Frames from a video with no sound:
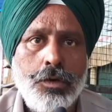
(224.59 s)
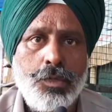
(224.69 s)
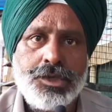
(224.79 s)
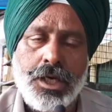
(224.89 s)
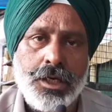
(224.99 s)

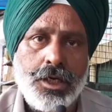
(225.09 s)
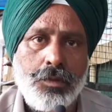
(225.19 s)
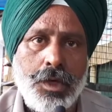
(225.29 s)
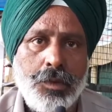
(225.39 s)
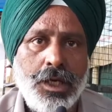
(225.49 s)
बचाने का
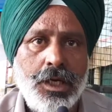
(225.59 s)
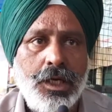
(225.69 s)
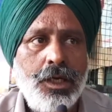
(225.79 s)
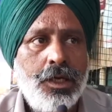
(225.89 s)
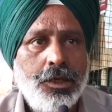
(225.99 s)
मामला
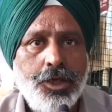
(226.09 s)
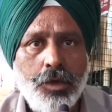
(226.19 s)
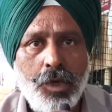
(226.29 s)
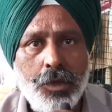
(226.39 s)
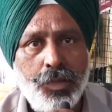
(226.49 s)
है ये हमारी